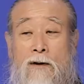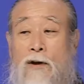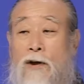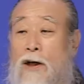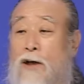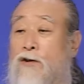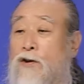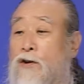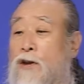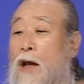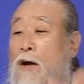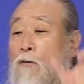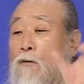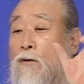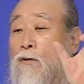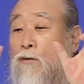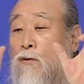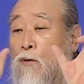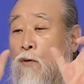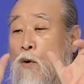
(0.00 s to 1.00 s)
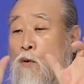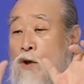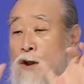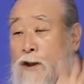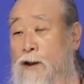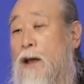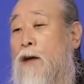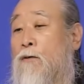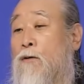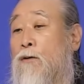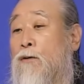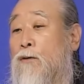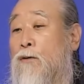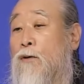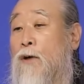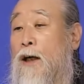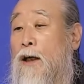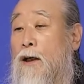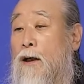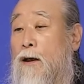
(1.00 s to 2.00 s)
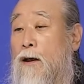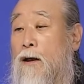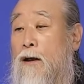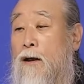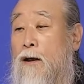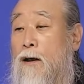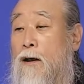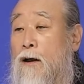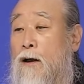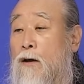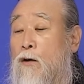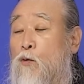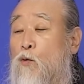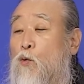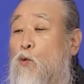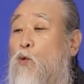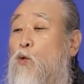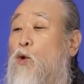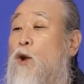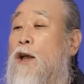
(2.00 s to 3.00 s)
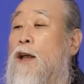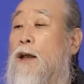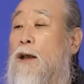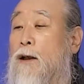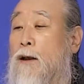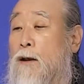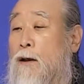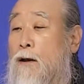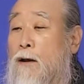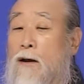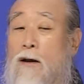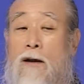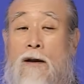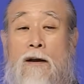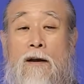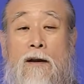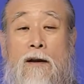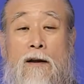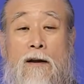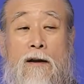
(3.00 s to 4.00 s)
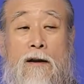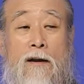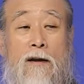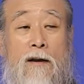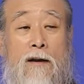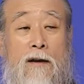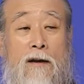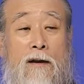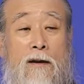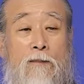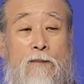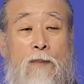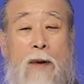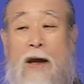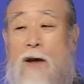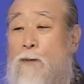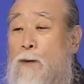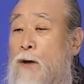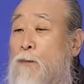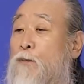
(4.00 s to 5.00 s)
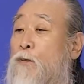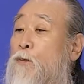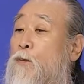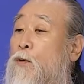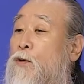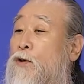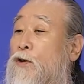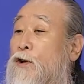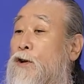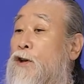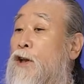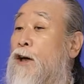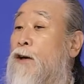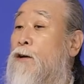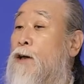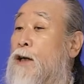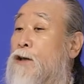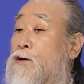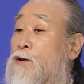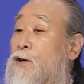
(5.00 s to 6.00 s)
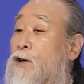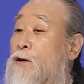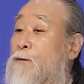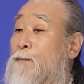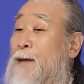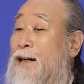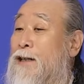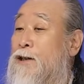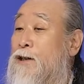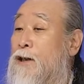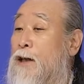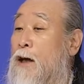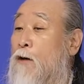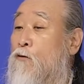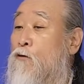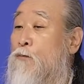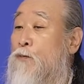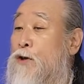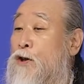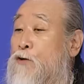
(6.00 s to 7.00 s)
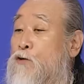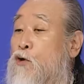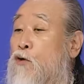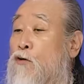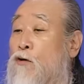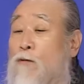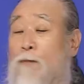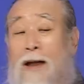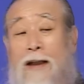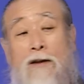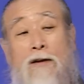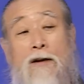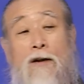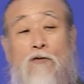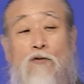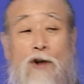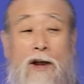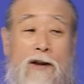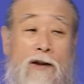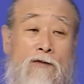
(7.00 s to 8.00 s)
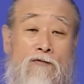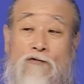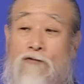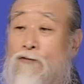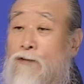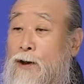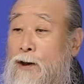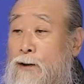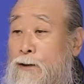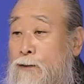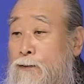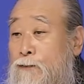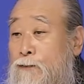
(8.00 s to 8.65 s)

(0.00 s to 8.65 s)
그래서 태권도, 홍이 태권도가 우리 베이비 부모들이 태어나서 이걸 만지게끔 기초를 만들어 우리한테 준 거예요.